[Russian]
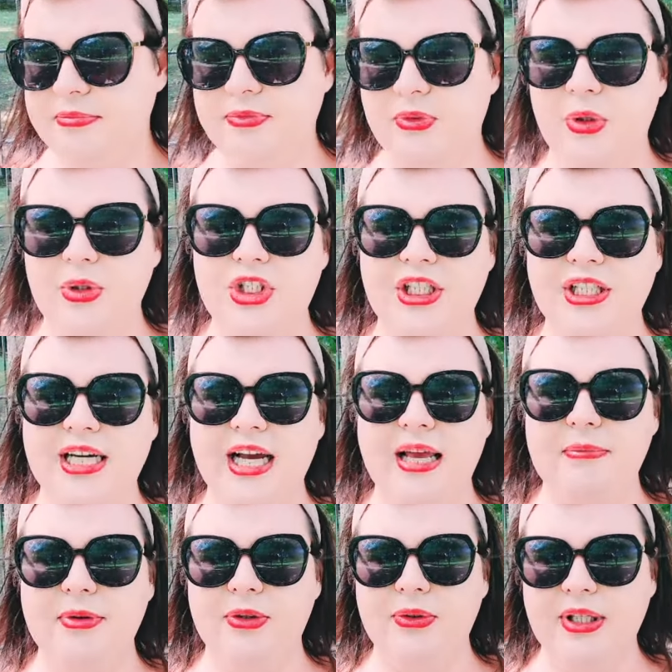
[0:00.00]
включить
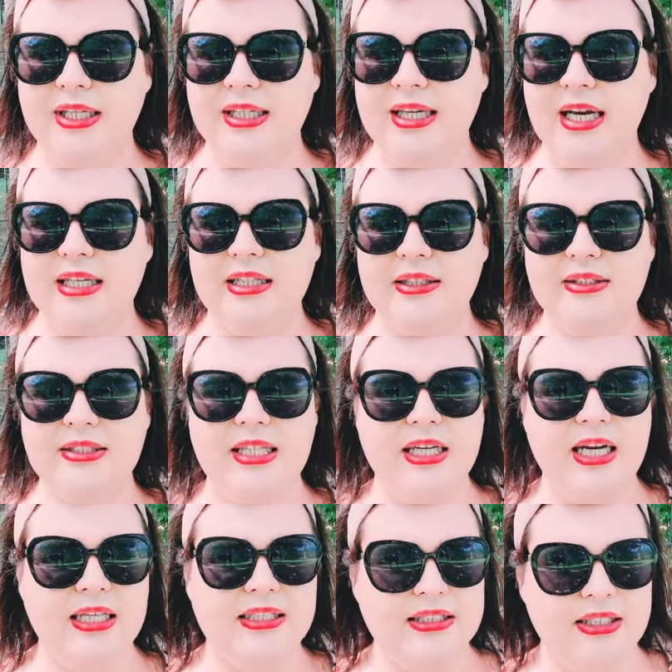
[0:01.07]
камеру и как-то
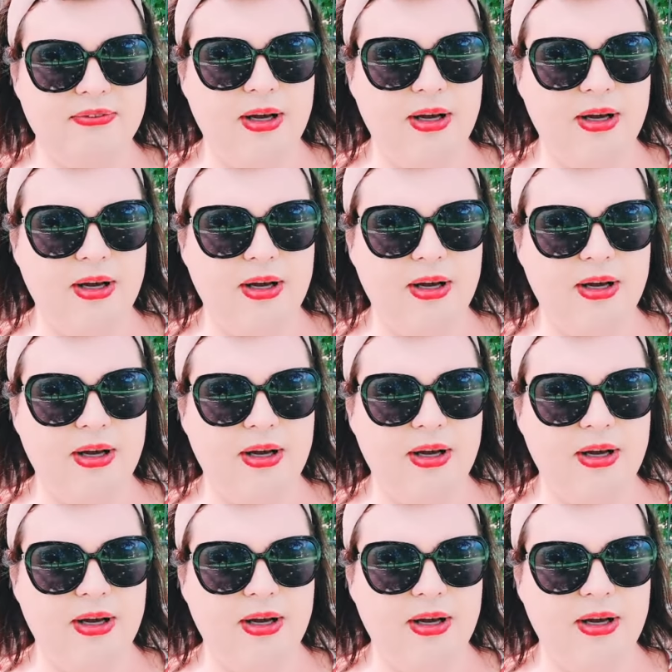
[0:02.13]
стараться